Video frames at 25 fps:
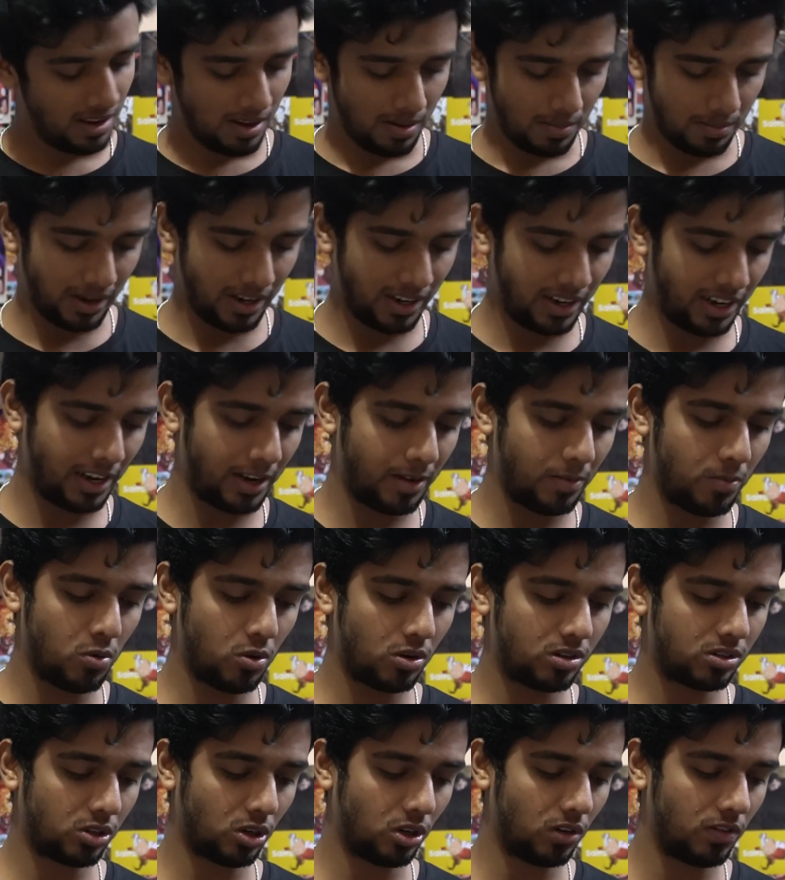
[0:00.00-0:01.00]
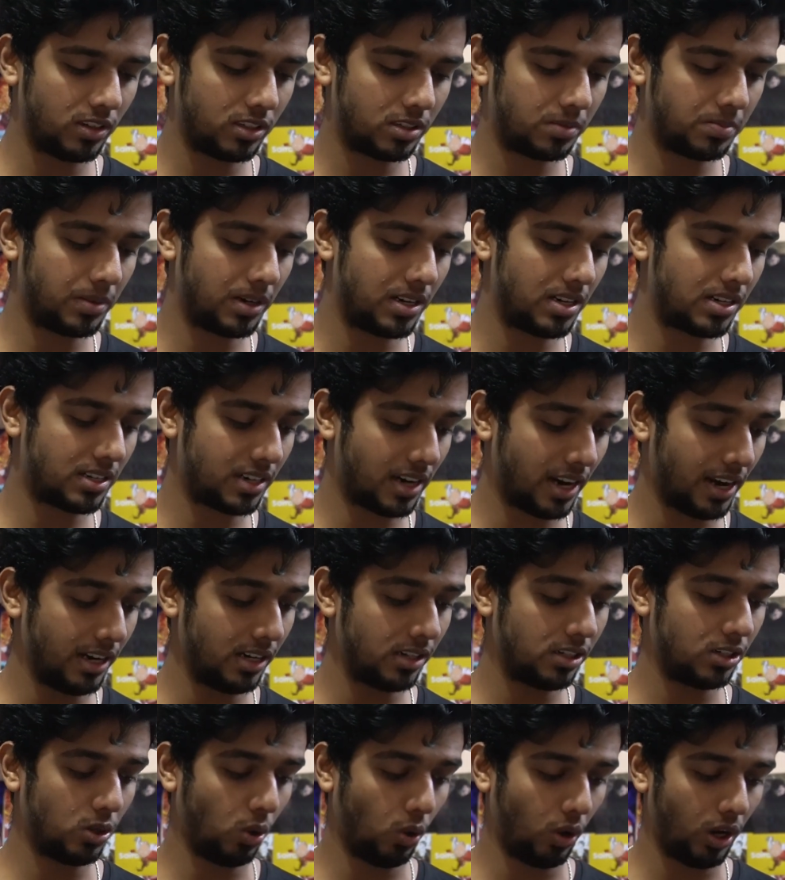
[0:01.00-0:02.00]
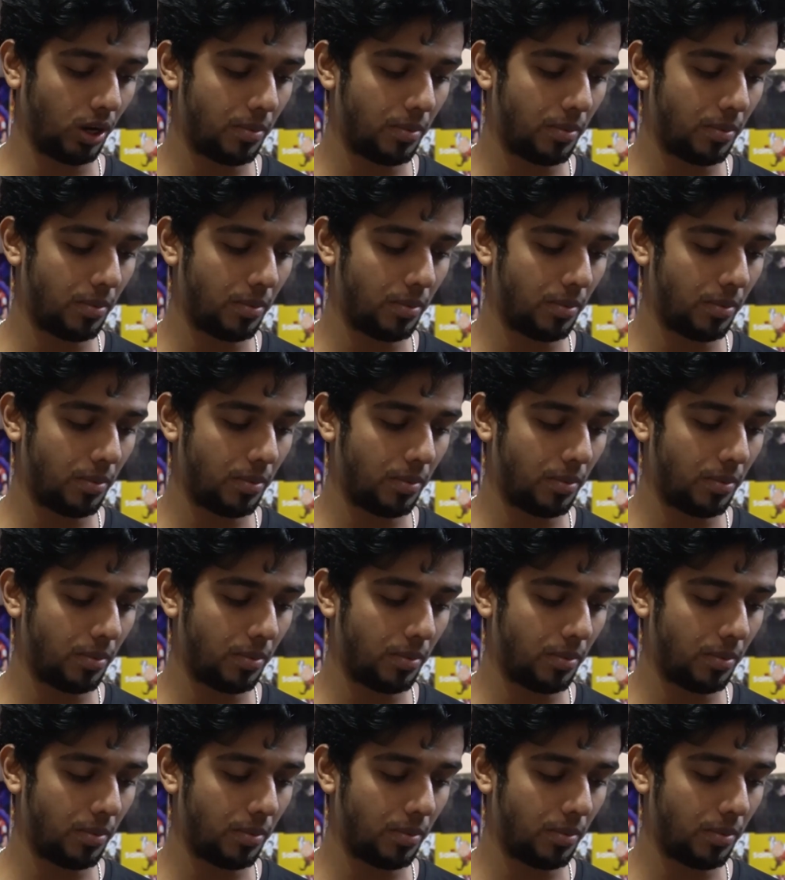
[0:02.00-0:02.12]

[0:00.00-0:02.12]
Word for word: भाई नई बुक्स ऑलवेज स्मेल्स नाइस स्टोरी